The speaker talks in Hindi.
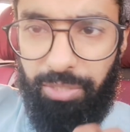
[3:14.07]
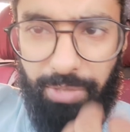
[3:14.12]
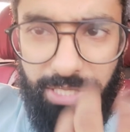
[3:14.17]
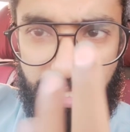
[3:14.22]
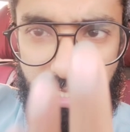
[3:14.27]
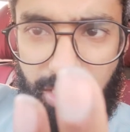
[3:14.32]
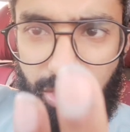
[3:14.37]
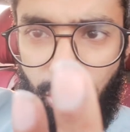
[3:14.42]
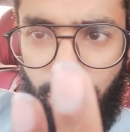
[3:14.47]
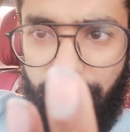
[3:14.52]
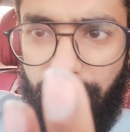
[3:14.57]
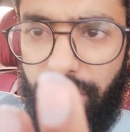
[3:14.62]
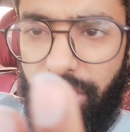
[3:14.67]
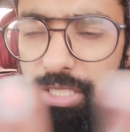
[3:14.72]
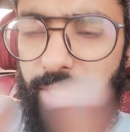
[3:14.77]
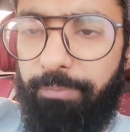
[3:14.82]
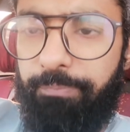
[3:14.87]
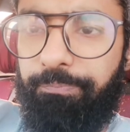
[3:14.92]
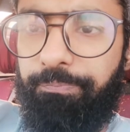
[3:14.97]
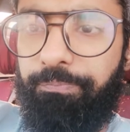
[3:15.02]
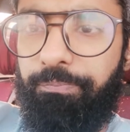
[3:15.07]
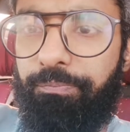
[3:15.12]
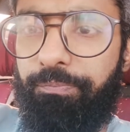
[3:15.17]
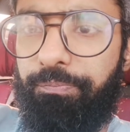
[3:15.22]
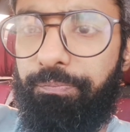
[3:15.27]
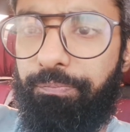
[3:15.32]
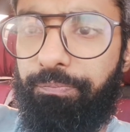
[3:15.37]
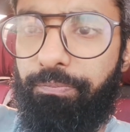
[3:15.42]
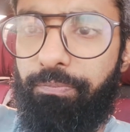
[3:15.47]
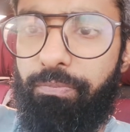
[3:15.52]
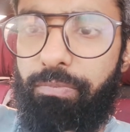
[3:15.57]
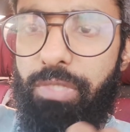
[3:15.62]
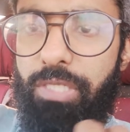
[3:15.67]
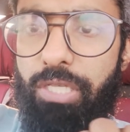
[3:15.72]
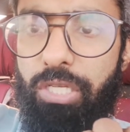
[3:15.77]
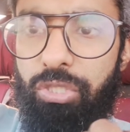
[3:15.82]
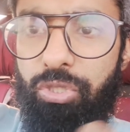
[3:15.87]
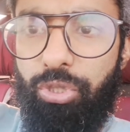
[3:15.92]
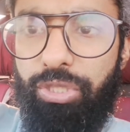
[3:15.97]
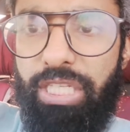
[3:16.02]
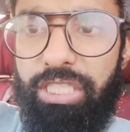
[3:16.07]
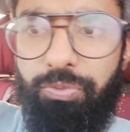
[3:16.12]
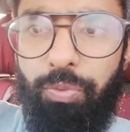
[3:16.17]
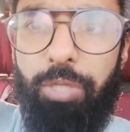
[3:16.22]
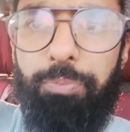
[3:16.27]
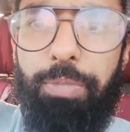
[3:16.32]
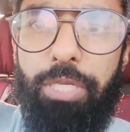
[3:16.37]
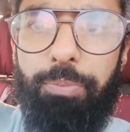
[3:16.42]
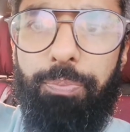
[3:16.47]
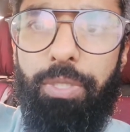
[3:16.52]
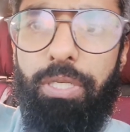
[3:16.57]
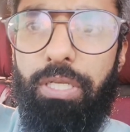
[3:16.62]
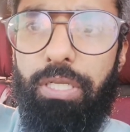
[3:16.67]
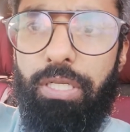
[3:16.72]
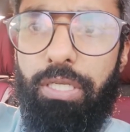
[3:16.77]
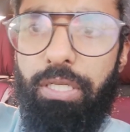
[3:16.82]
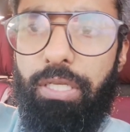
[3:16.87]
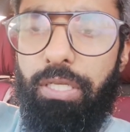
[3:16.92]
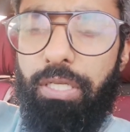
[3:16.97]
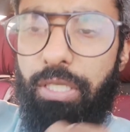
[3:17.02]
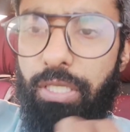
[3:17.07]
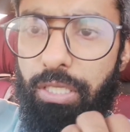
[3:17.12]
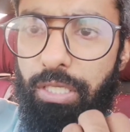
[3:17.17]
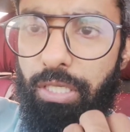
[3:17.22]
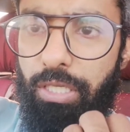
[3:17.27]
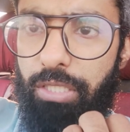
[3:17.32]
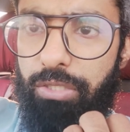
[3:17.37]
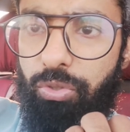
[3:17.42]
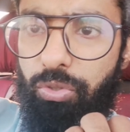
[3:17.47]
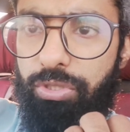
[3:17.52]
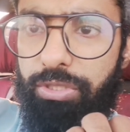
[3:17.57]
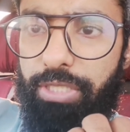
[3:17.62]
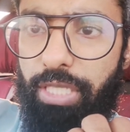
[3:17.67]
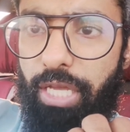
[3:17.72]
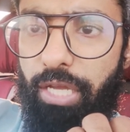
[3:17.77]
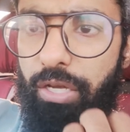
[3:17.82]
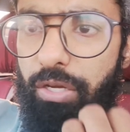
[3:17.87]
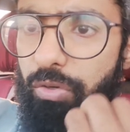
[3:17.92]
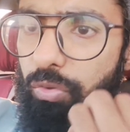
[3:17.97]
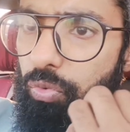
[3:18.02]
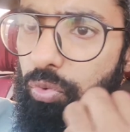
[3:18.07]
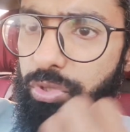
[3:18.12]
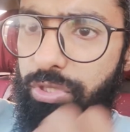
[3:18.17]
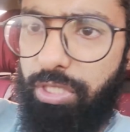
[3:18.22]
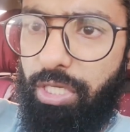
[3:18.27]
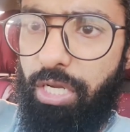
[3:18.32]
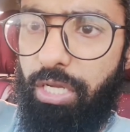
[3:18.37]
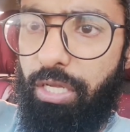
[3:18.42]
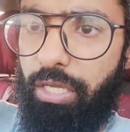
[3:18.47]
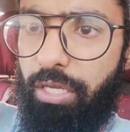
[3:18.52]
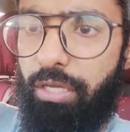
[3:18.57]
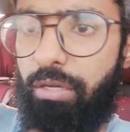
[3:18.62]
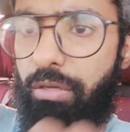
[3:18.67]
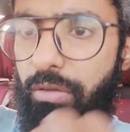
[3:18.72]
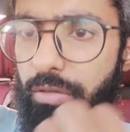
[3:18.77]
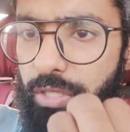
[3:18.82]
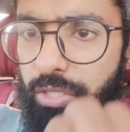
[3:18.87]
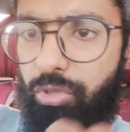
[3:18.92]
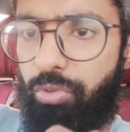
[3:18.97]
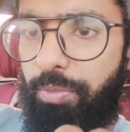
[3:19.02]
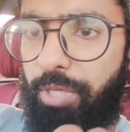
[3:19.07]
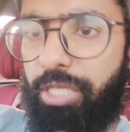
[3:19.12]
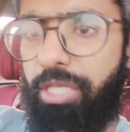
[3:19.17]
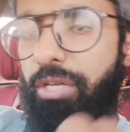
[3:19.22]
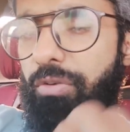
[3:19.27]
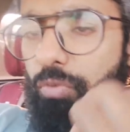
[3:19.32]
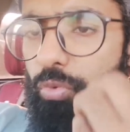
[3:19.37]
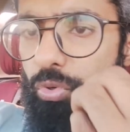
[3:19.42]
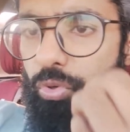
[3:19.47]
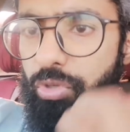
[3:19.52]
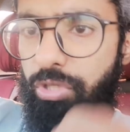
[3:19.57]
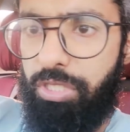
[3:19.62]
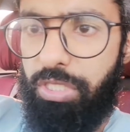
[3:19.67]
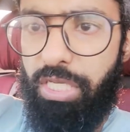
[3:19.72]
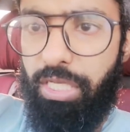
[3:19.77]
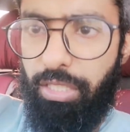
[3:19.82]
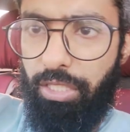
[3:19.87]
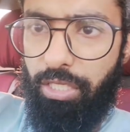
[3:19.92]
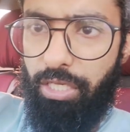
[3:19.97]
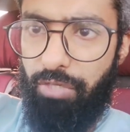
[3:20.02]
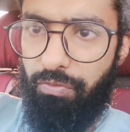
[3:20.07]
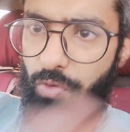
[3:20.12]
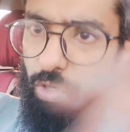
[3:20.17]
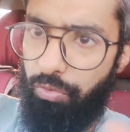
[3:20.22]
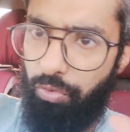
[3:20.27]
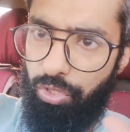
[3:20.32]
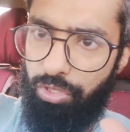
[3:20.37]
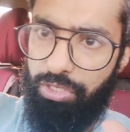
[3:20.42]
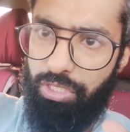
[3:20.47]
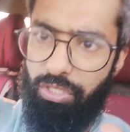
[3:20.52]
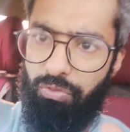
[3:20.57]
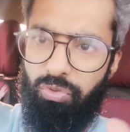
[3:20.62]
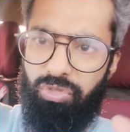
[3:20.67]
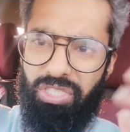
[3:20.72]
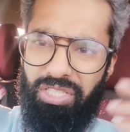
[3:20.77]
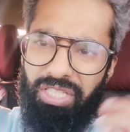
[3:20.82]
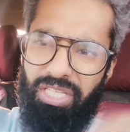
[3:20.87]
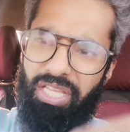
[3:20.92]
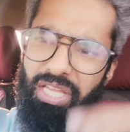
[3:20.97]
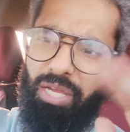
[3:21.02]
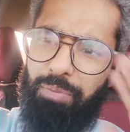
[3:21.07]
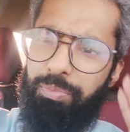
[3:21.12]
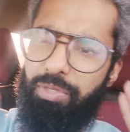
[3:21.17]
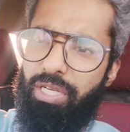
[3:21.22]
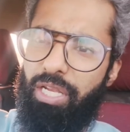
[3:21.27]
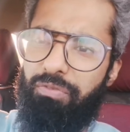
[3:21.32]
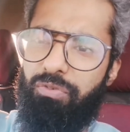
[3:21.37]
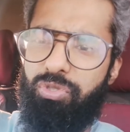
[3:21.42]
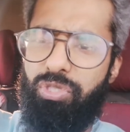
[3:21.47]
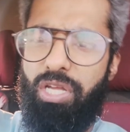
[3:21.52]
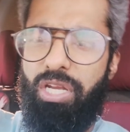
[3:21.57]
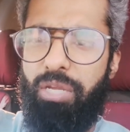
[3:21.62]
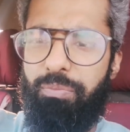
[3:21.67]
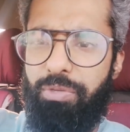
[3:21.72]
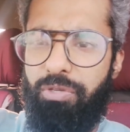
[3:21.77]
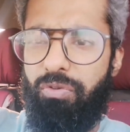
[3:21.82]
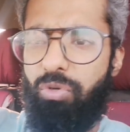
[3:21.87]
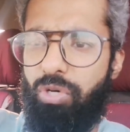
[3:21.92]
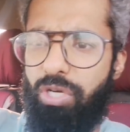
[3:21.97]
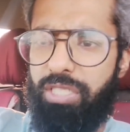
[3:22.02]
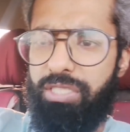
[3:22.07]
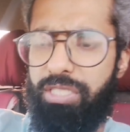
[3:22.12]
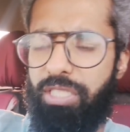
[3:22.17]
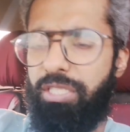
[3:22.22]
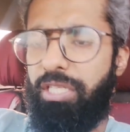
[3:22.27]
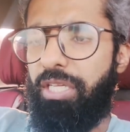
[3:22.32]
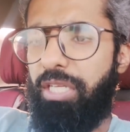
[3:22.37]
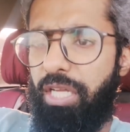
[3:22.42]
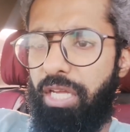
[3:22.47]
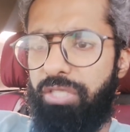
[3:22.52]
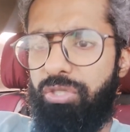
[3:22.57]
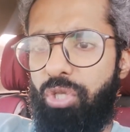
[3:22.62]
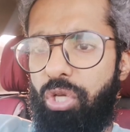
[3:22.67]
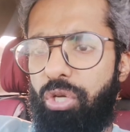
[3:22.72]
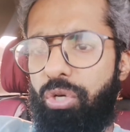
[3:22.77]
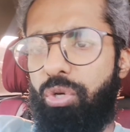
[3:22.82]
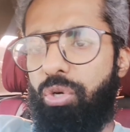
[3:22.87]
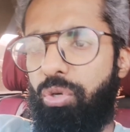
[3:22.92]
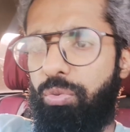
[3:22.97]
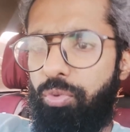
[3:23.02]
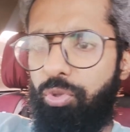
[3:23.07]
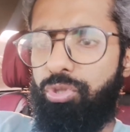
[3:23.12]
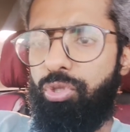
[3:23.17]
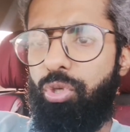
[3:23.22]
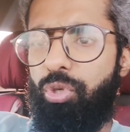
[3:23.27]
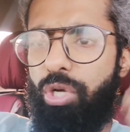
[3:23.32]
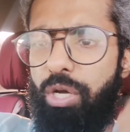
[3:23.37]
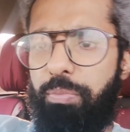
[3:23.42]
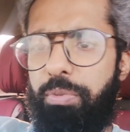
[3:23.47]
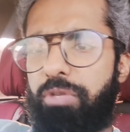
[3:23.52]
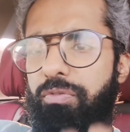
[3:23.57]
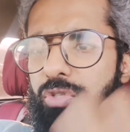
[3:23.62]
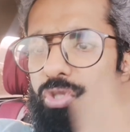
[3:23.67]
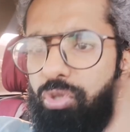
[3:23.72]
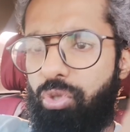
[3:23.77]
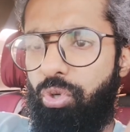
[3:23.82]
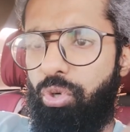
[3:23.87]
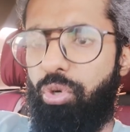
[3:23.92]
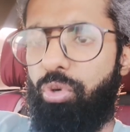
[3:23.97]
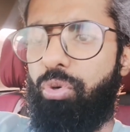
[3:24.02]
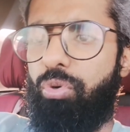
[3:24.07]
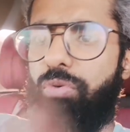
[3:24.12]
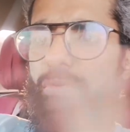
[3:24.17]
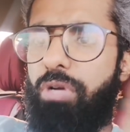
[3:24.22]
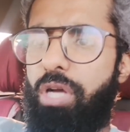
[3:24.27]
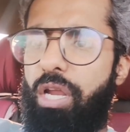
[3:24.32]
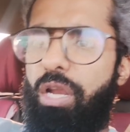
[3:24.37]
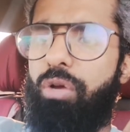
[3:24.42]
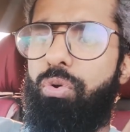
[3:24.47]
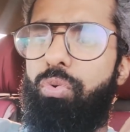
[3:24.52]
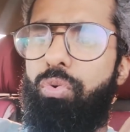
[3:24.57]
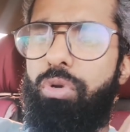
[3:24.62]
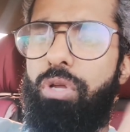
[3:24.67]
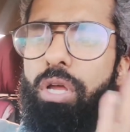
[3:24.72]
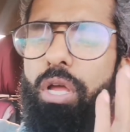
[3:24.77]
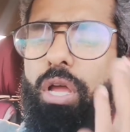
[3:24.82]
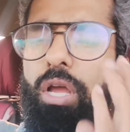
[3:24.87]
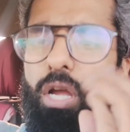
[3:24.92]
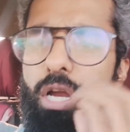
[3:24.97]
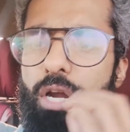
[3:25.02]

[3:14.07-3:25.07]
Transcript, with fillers: बदमाशगी हो जाएगी सो दैट्स वाई पीपल जो उनसे है उस तरह के ये जो मर्द हैं वो इसके अंदर इन्वॉल्व होना चाहते हैं वो चाहते हैं अपनी लाइफ गुजार रहे हैं बीवी को खर्चा दे रहे हैं इन्जॉय करो मौज करो अपनी विश को काला घूंढ